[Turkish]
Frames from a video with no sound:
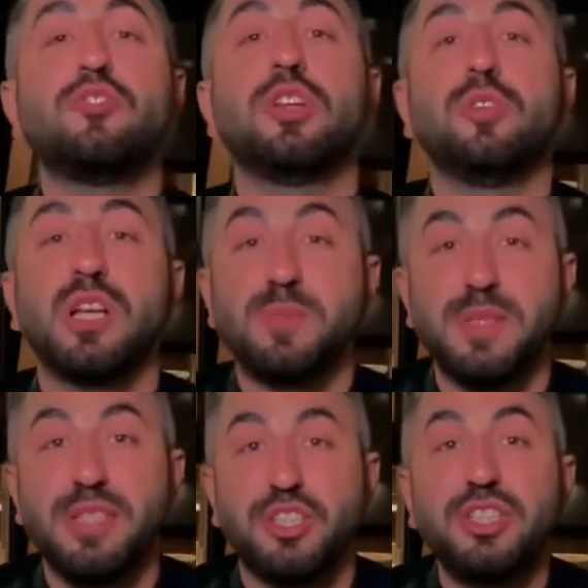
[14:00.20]
sürede
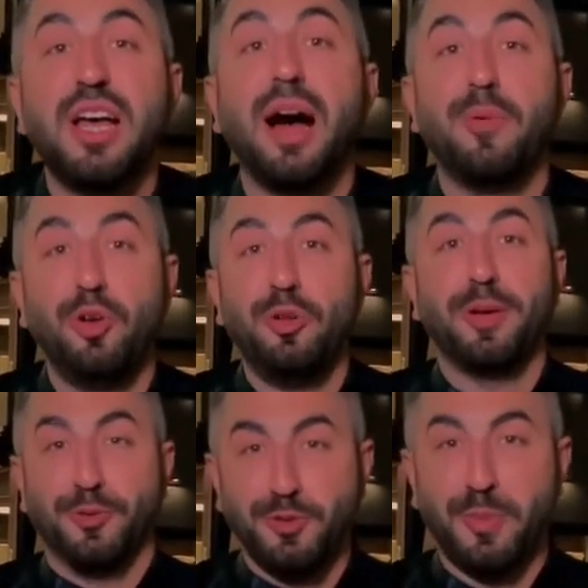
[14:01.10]
ulaşması için abone
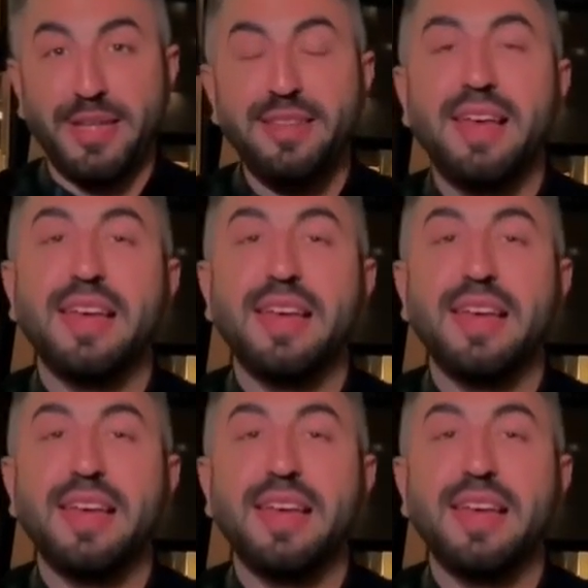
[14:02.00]
olmayı unutmayın.